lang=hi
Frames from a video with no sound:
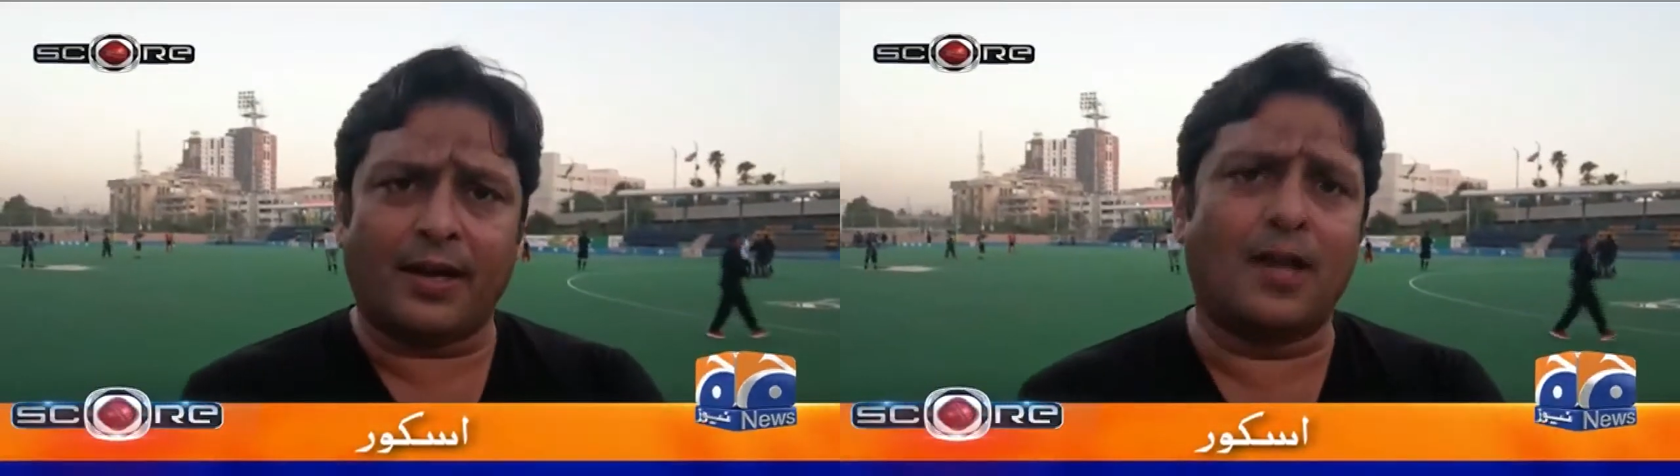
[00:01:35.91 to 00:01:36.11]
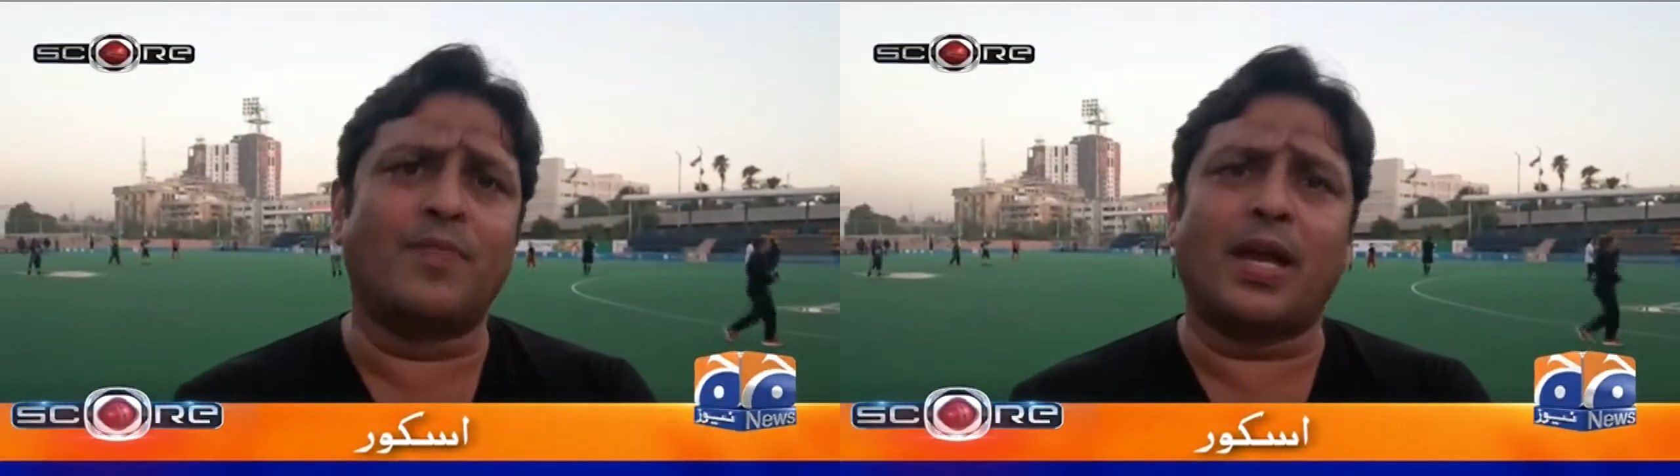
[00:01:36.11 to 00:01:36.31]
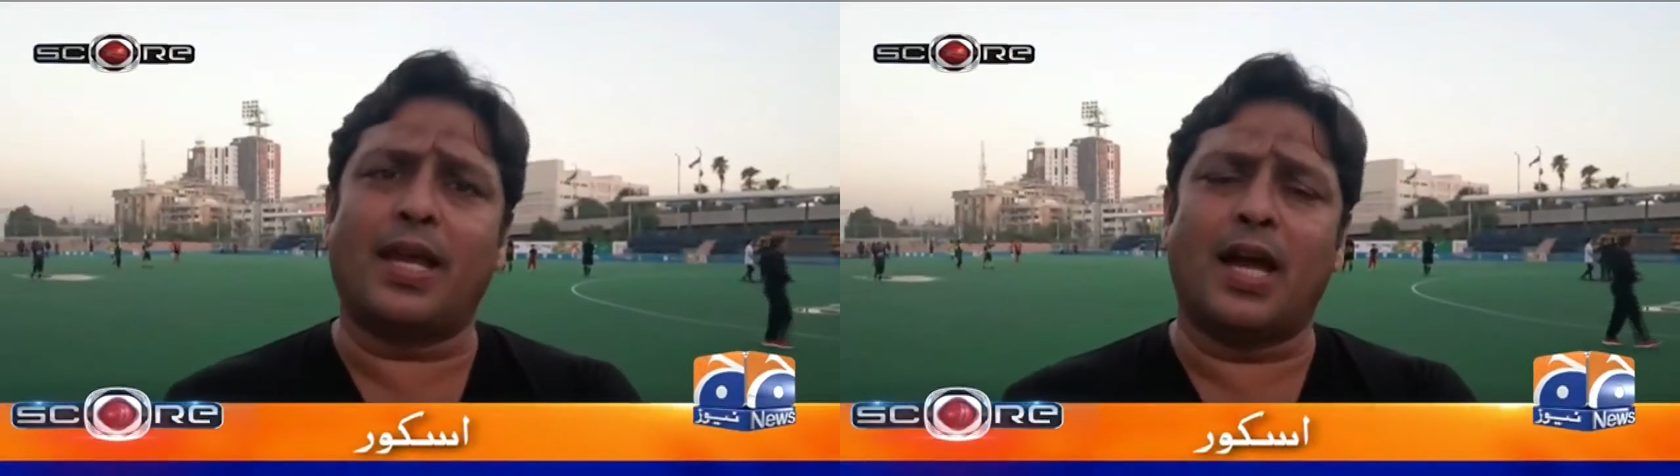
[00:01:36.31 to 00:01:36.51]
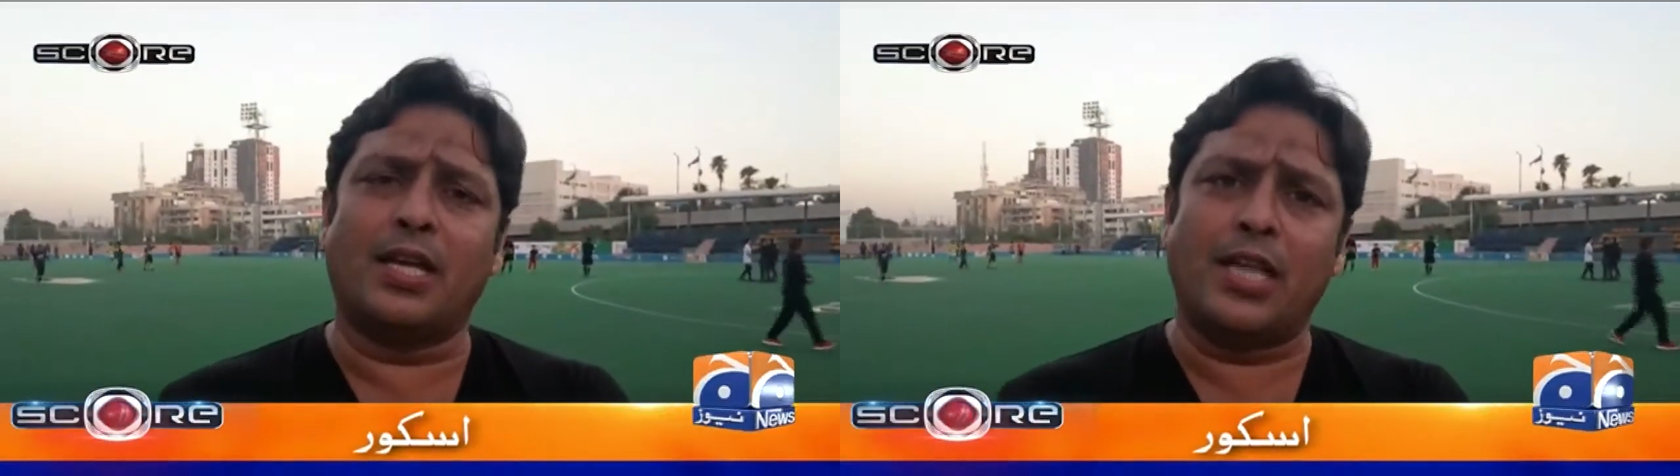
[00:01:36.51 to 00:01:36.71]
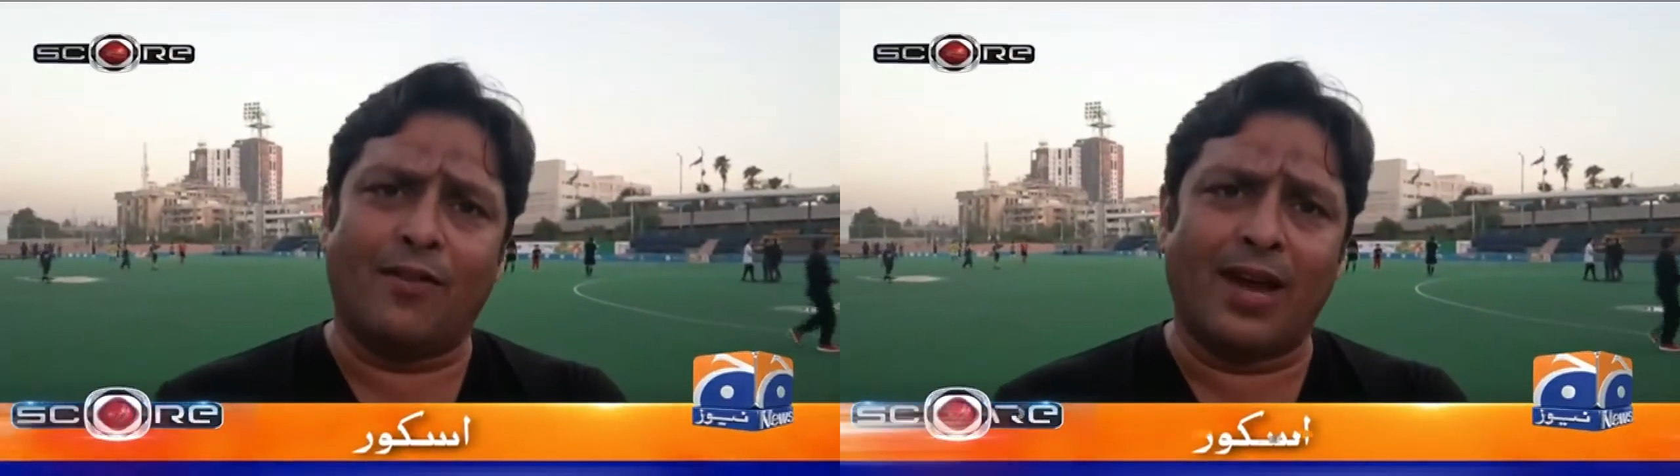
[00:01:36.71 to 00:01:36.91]
रकम करेगा
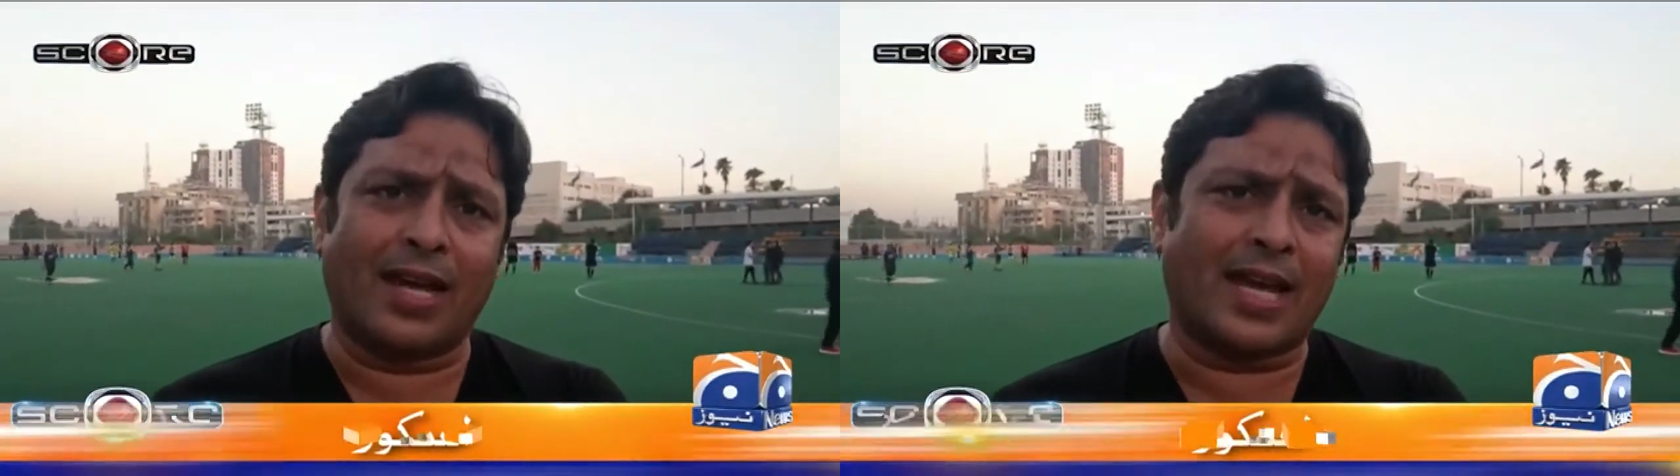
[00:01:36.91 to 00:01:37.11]
ये वाला